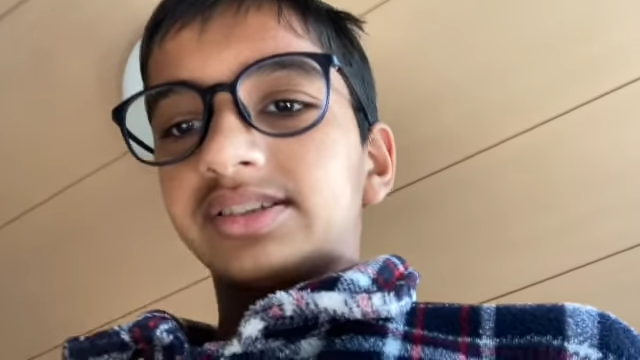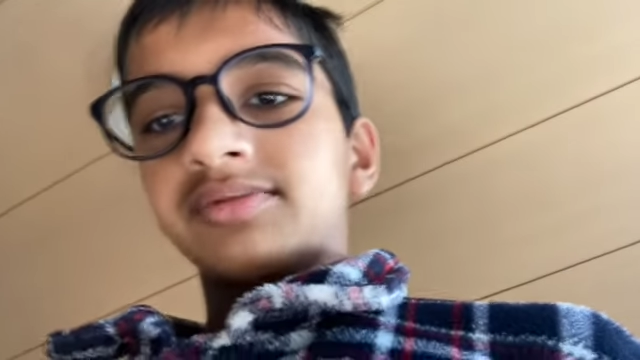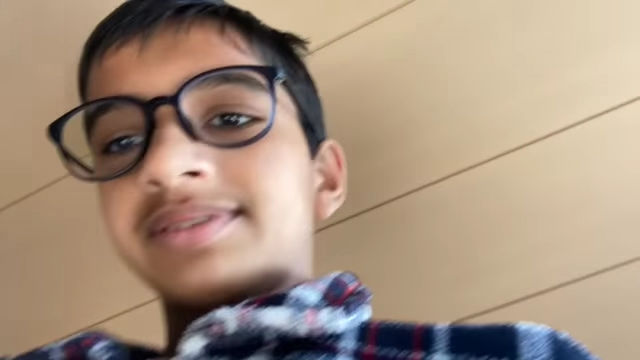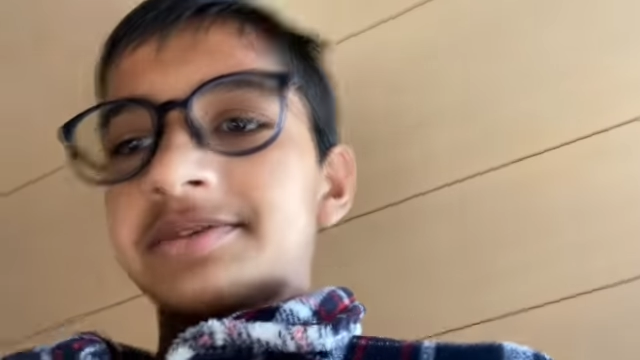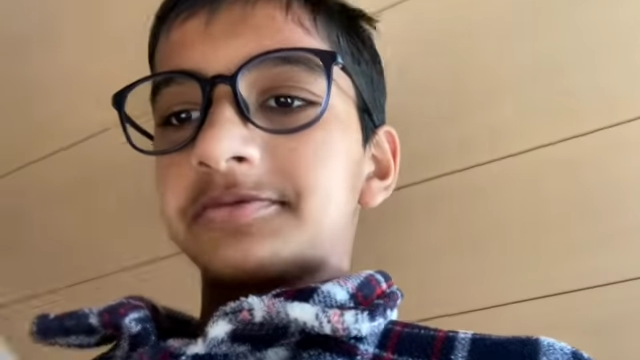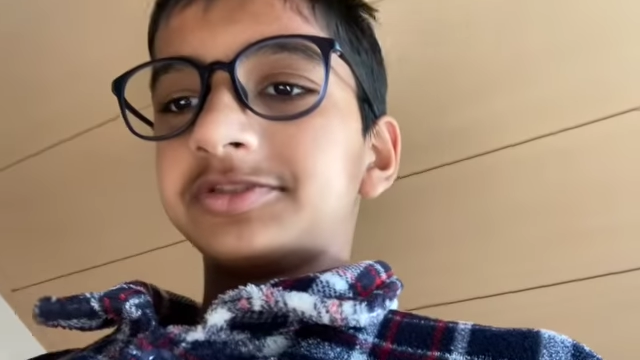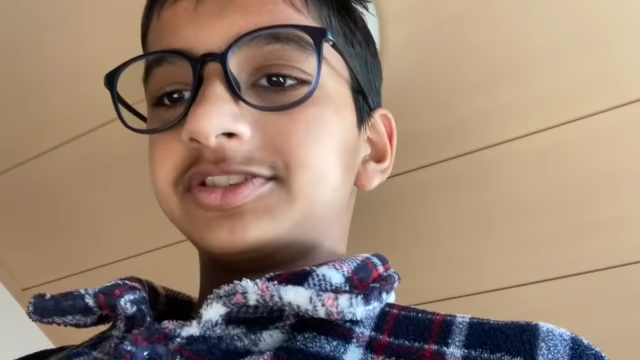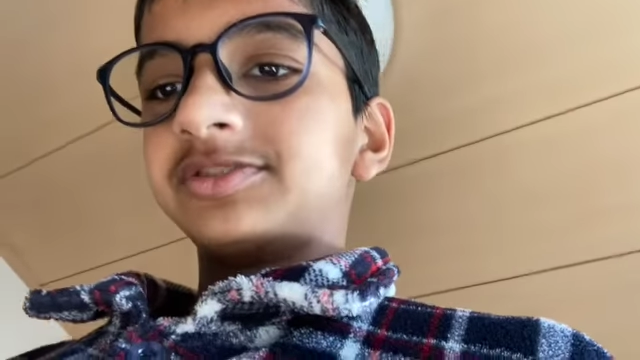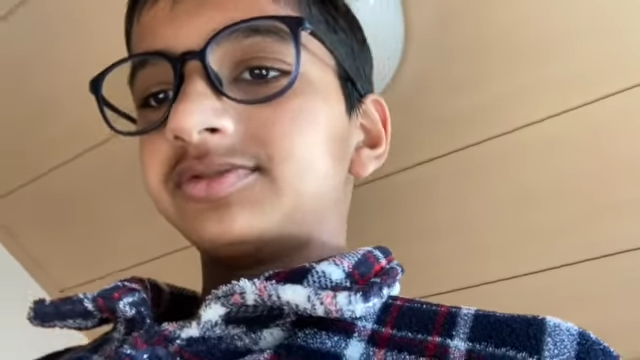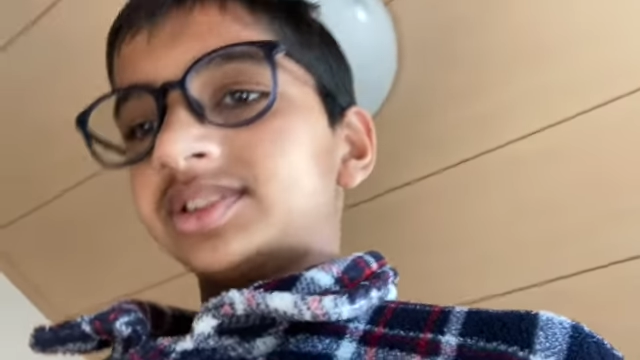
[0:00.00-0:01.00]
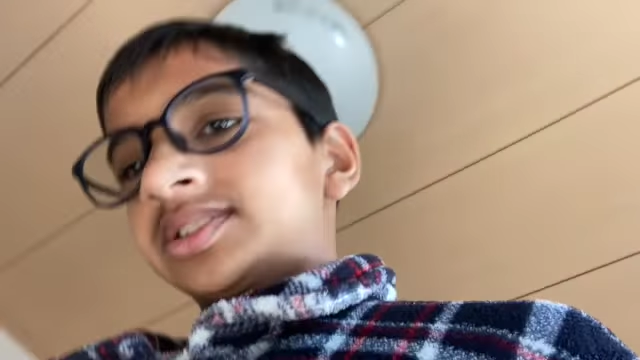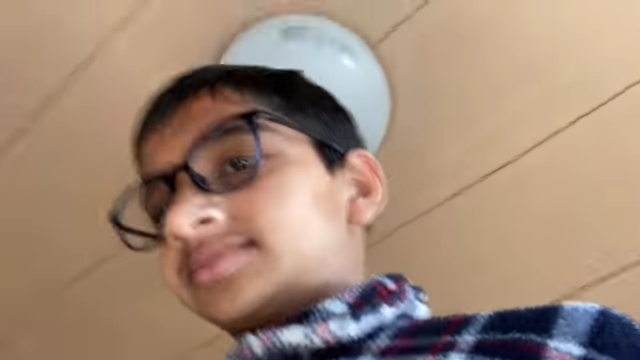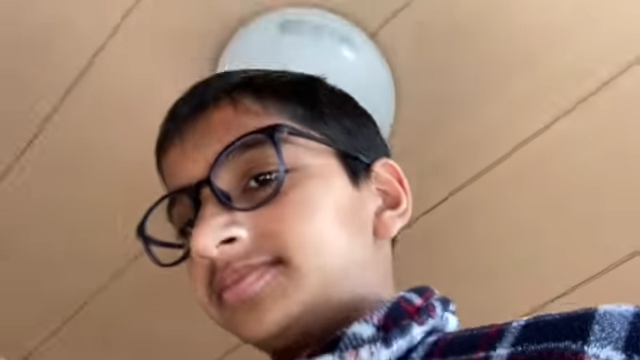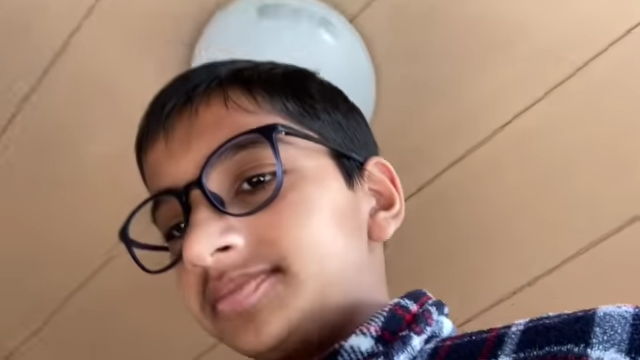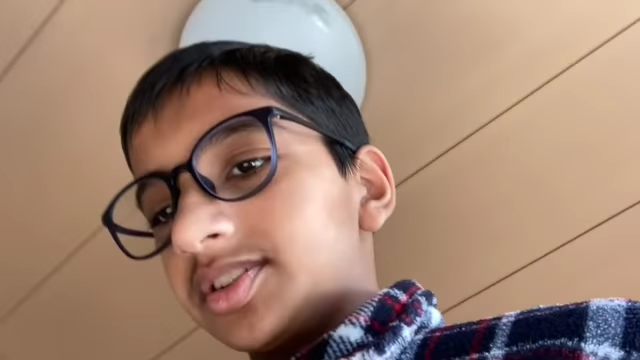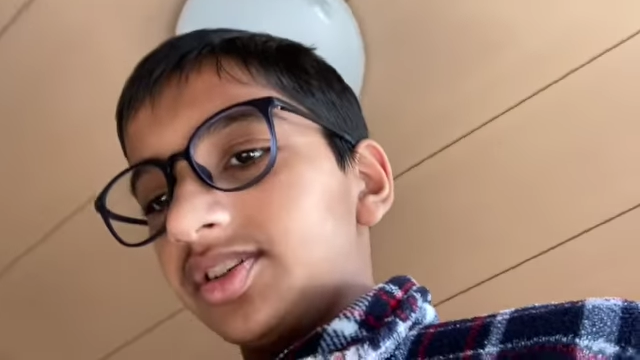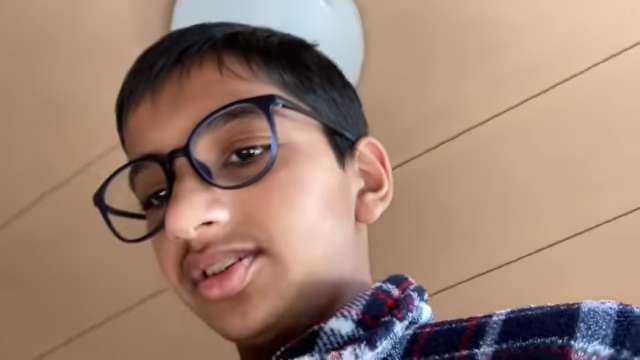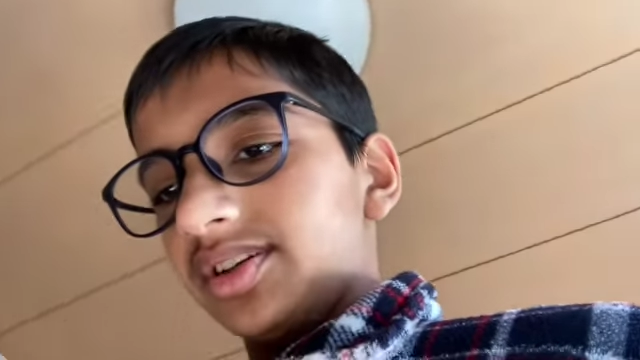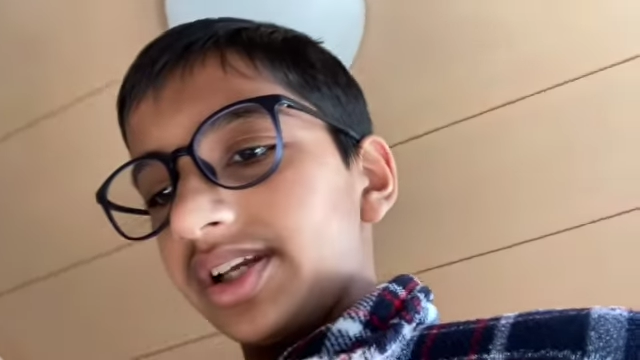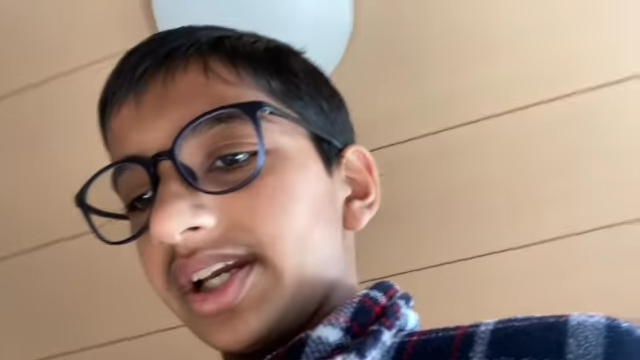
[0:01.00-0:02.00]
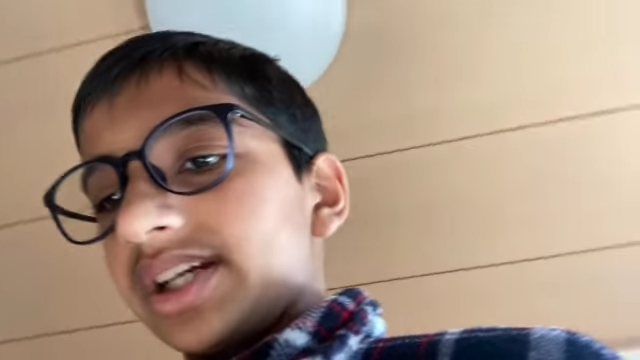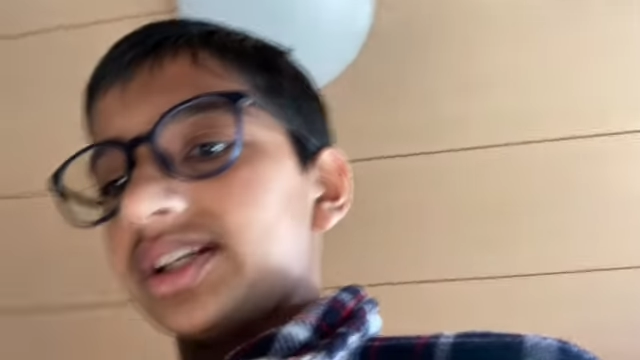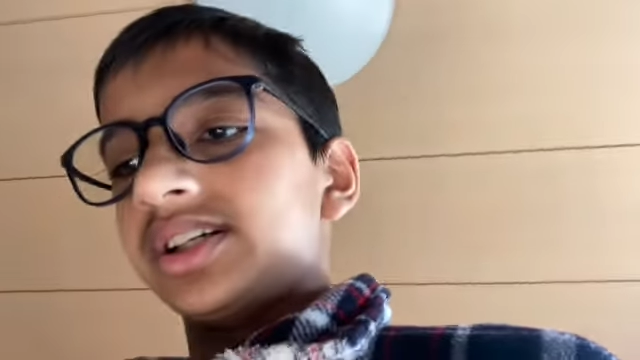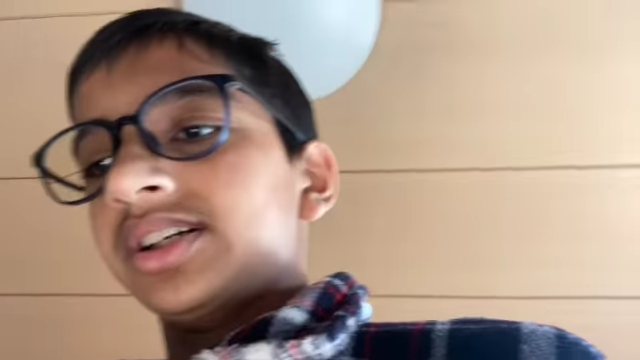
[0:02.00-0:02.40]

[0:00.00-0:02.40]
तो मैं आपको दिखाऊंगा और एक